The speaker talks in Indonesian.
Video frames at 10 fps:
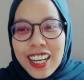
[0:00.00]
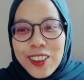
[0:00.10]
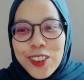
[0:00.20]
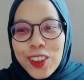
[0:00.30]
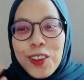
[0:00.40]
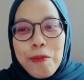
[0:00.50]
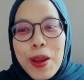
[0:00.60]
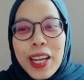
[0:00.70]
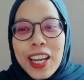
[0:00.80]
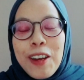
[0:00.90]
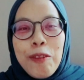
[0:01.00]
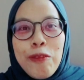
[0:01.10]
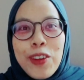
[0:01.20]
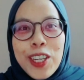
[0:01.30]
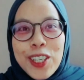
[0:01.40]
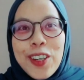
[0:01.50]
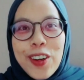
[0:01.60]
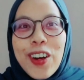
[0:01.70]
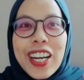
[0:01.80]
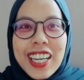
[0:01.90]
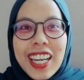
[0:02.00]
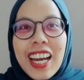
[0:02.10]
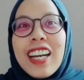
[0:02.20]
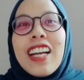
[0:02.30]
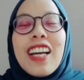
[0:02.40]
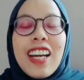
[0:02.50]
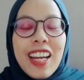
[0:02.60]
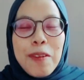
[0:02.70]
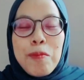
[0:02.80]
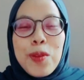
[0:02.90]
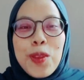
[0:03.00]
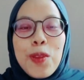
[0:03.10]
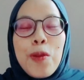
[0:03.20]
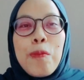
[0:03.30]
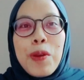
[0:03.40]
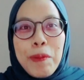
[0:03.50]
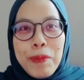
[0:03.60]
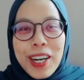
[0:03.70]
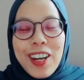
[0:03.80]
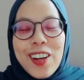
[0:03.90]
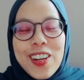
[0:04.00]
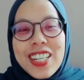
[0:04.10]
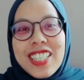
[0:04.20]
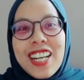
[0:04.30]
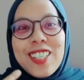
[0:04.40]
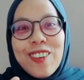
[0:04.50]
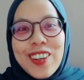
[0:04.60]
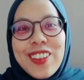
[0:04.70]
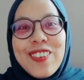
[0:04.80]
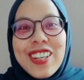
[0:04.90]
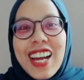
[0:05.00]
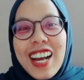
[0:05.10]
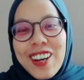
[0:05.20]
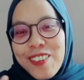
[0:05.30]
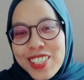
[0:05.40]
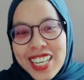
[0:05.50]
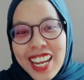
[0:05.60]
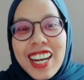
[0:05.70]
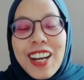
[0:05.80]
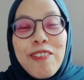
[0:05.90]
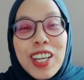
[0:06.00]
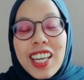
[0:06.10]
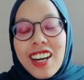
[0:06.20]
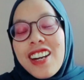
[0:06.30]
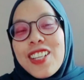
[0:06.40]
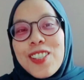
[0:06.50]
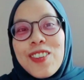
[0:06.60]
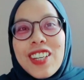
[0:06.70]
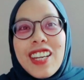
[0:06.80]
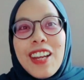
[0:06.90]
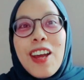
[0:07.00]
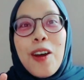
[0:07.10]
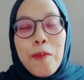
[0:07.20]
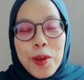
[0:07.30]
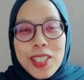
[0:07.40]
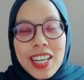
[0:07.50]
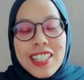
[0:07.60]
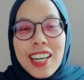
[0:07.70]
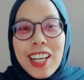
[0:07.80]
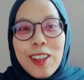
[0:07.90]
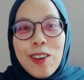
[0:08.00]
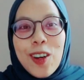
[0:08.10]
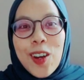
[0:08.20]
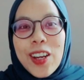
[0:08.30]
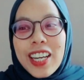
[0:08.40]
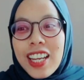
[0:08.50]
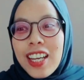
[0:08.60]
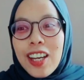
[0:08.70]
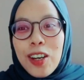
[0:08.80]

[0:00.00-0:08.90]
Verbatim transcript: untuk bikin video ini kan kayak butuh prepare kalau instastory itu enggak kalau misalnya ada kepikiran langsung di post aja gitu kalau ini